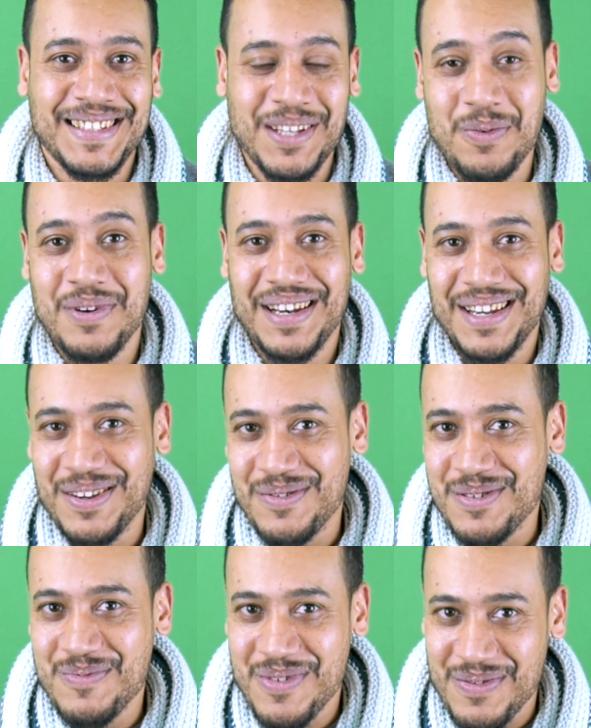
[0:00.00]
دروال اللي
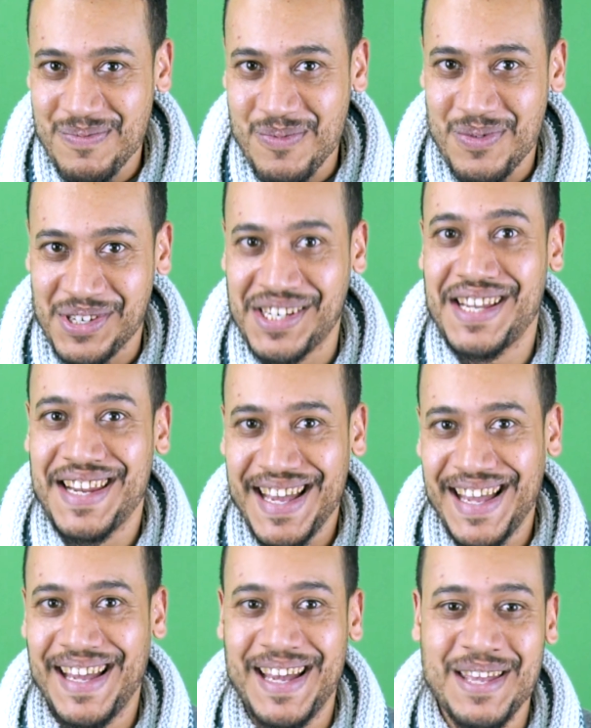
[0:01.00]
هو
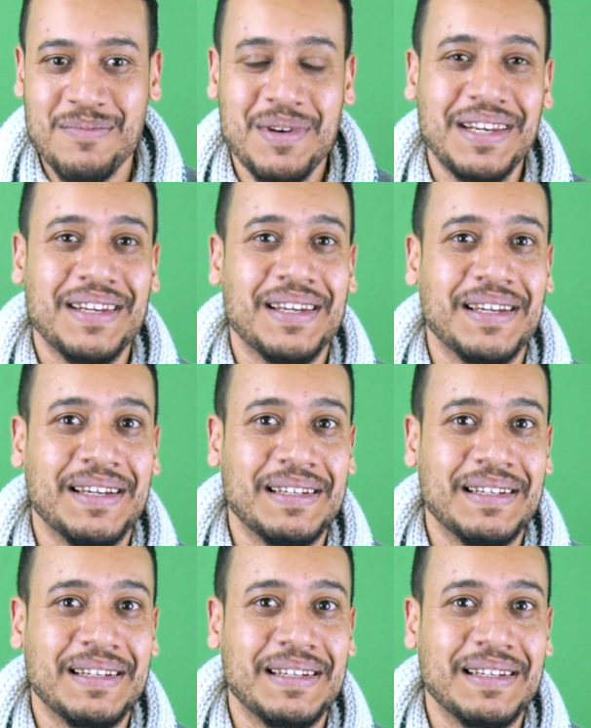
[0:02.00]
جناح ايمن